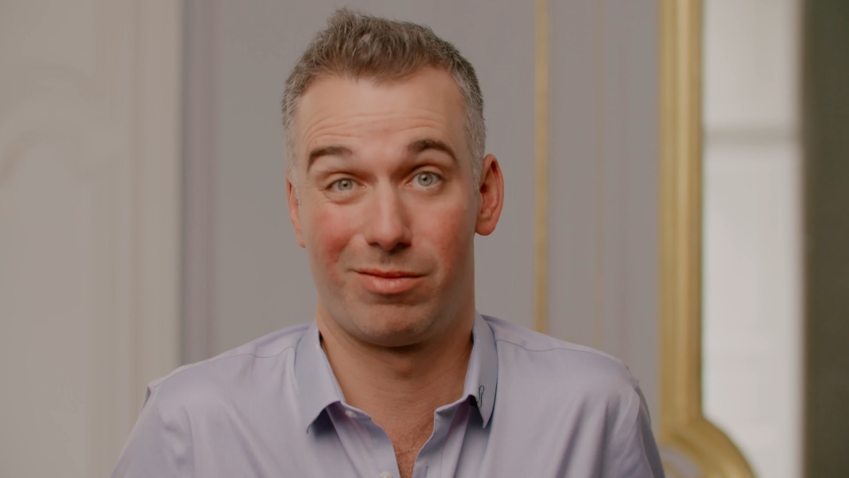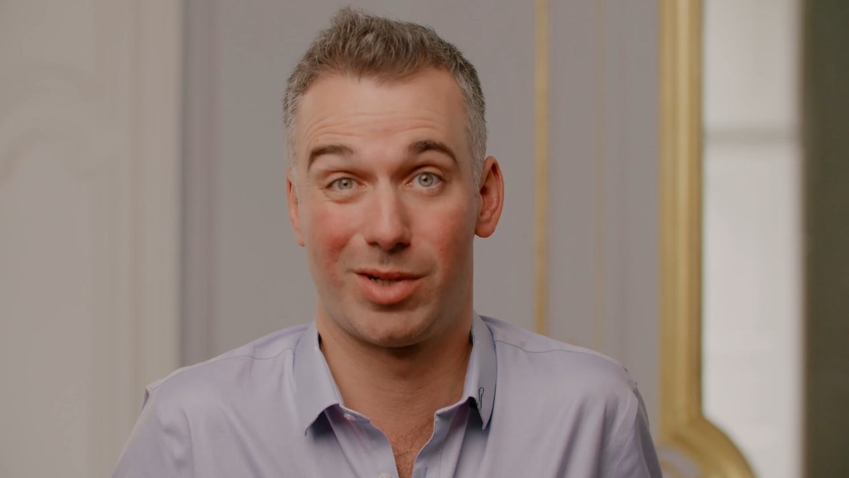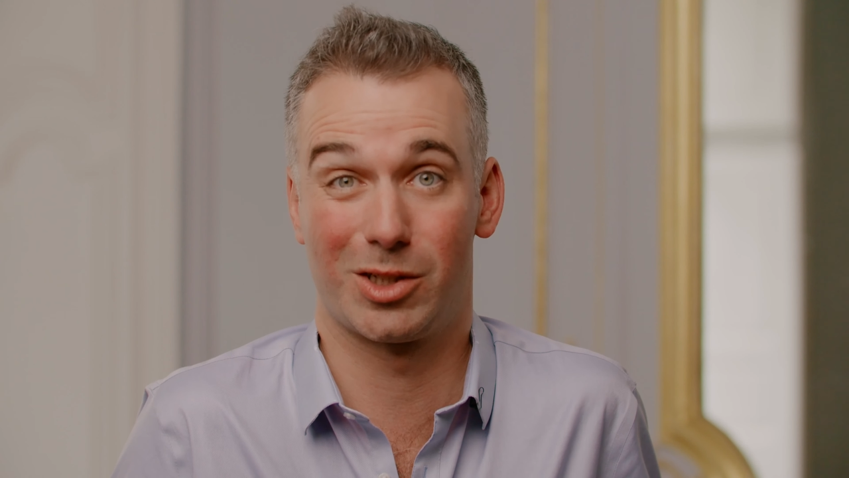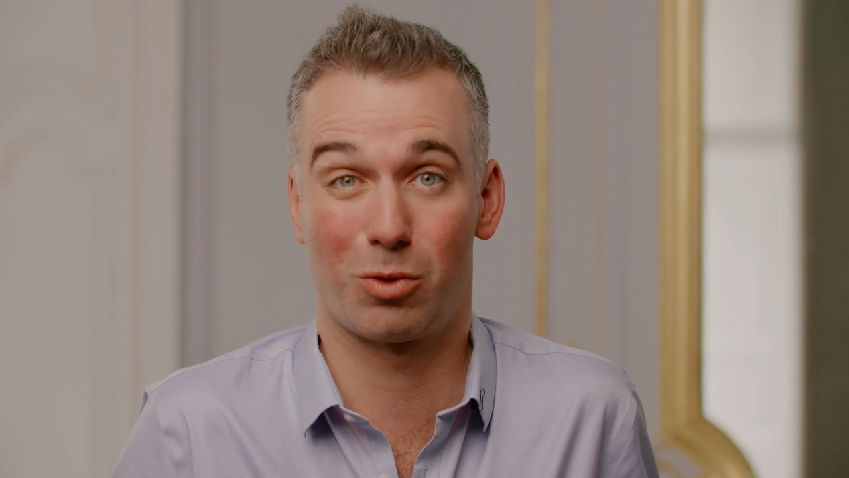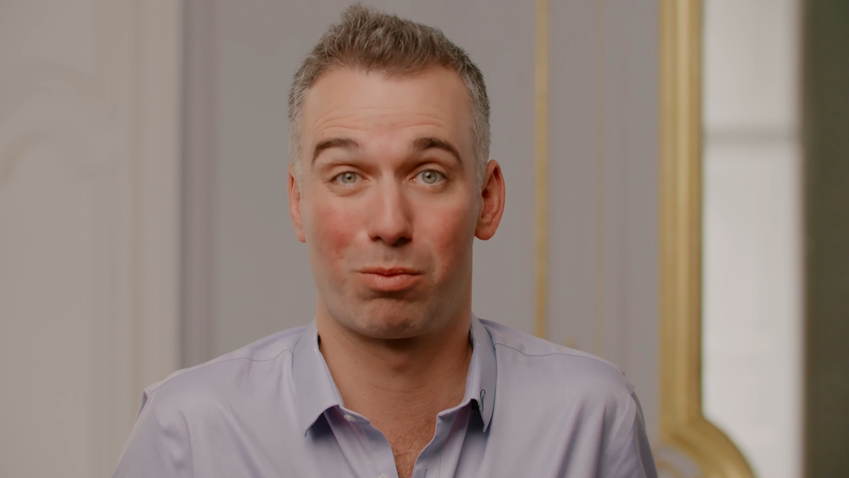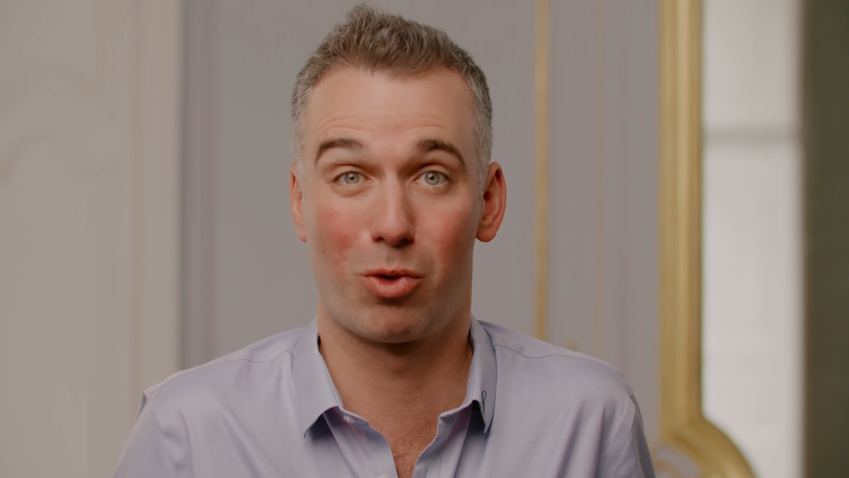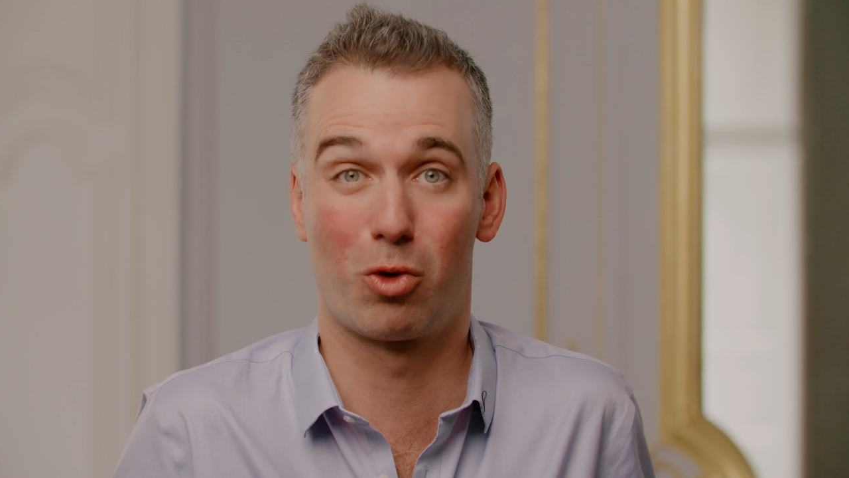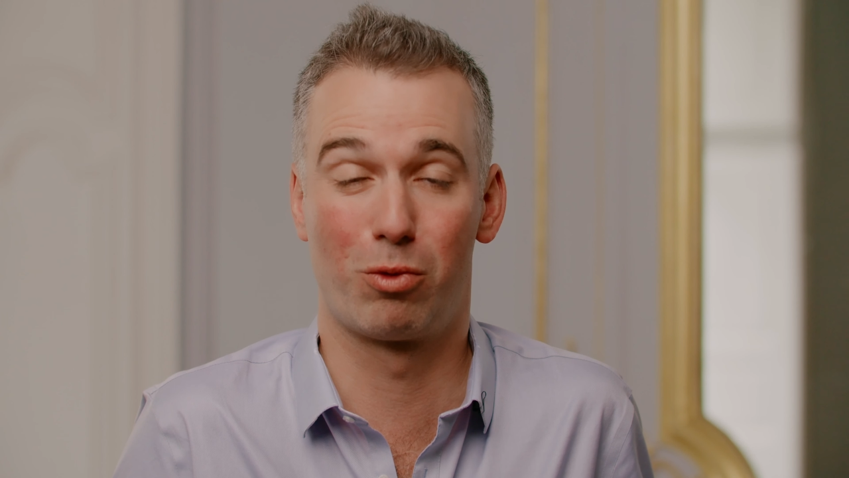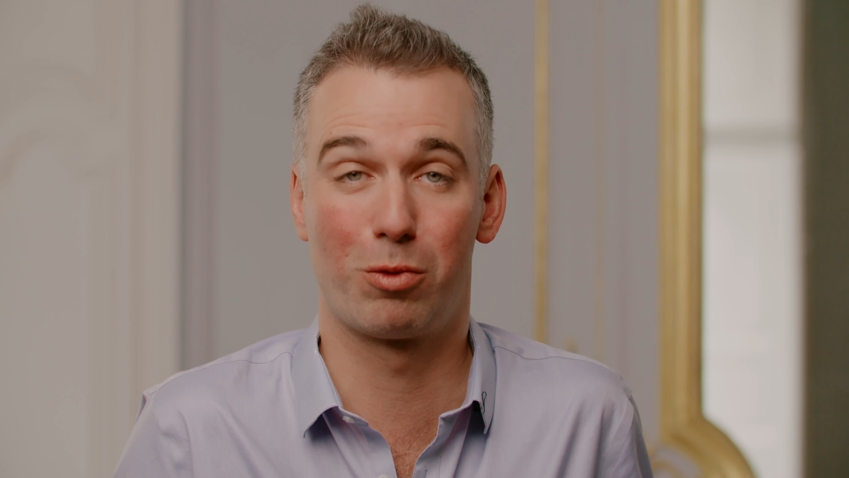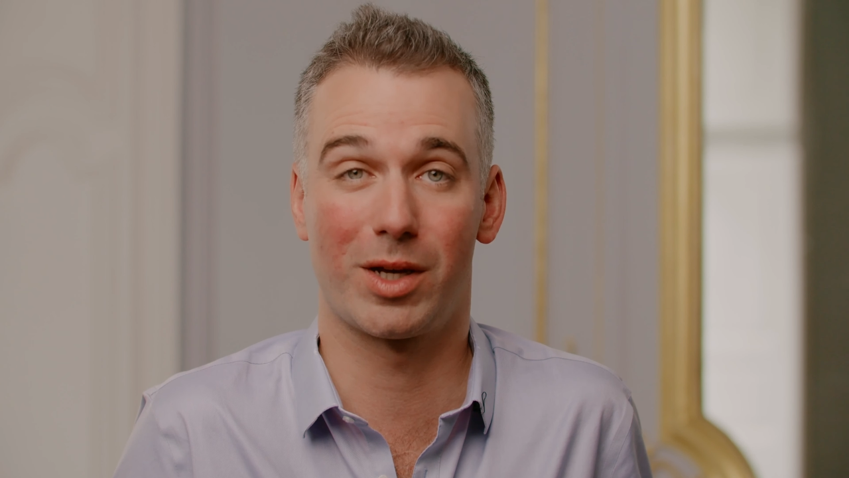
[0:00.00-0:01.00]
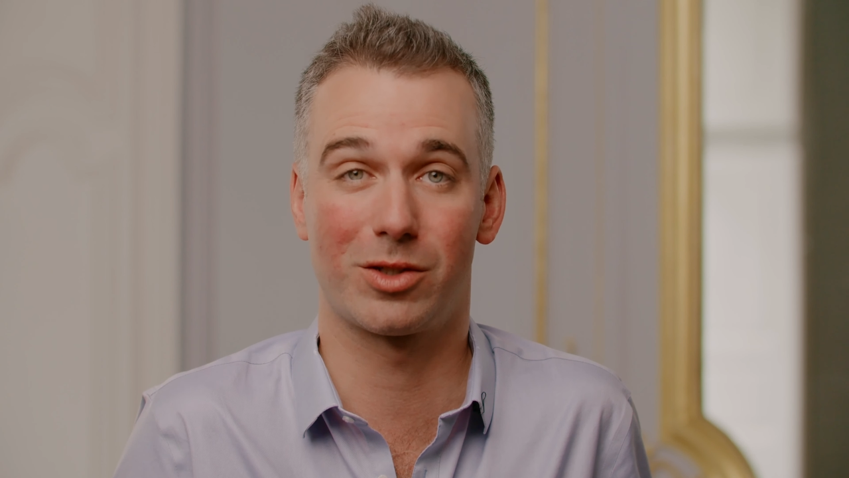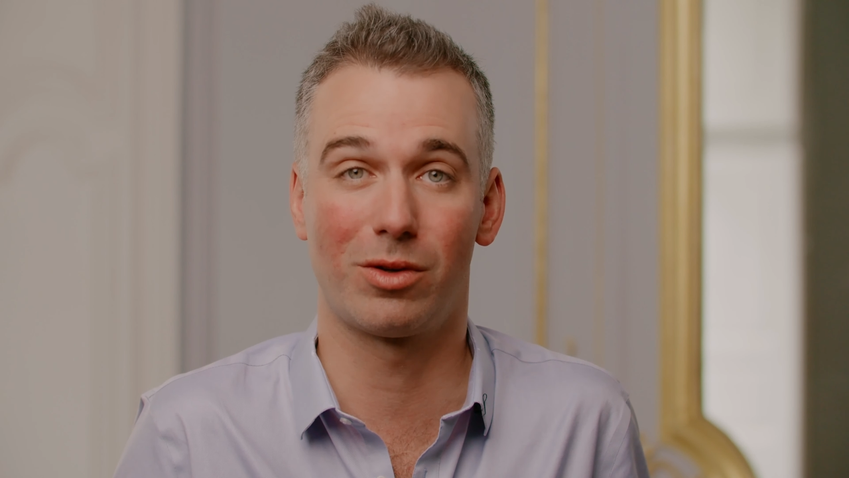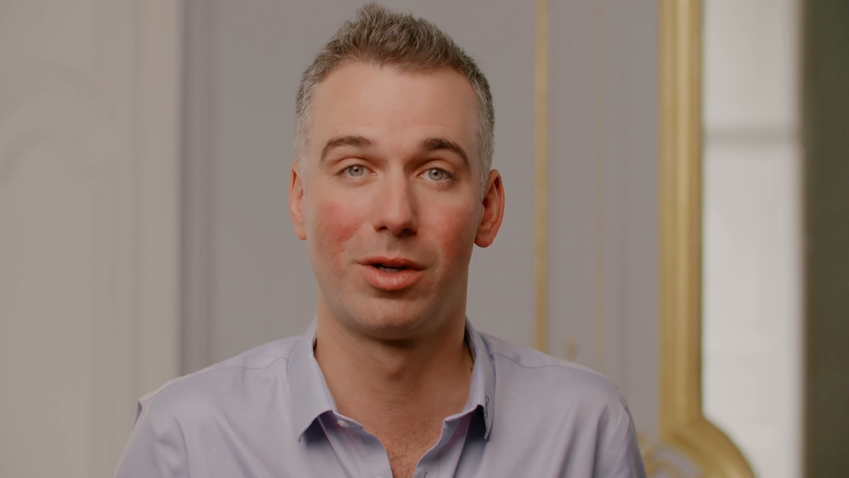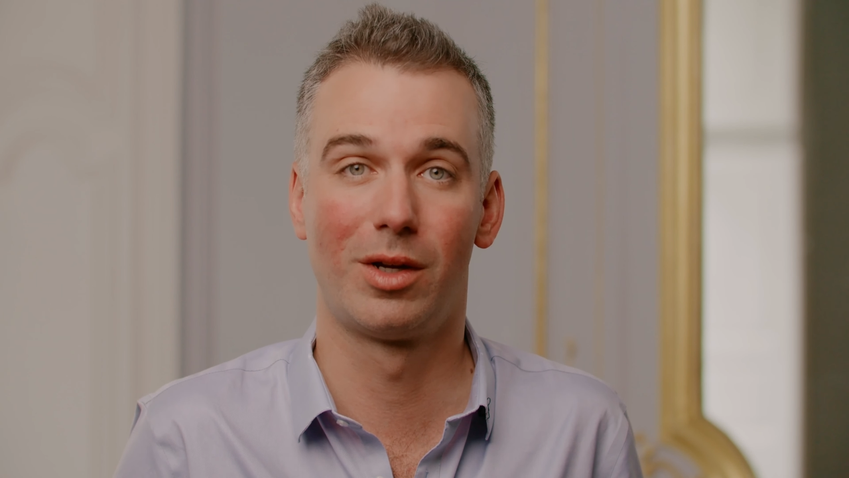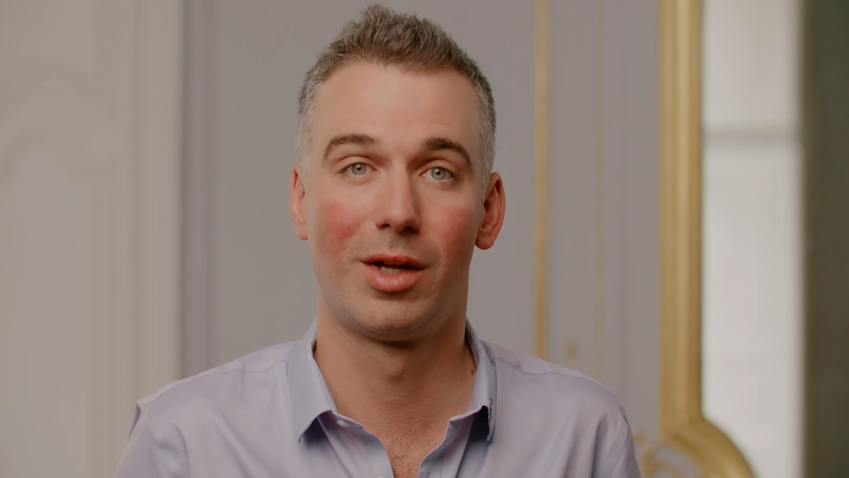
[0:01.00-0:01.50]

bah, sont beaucoup plus présents,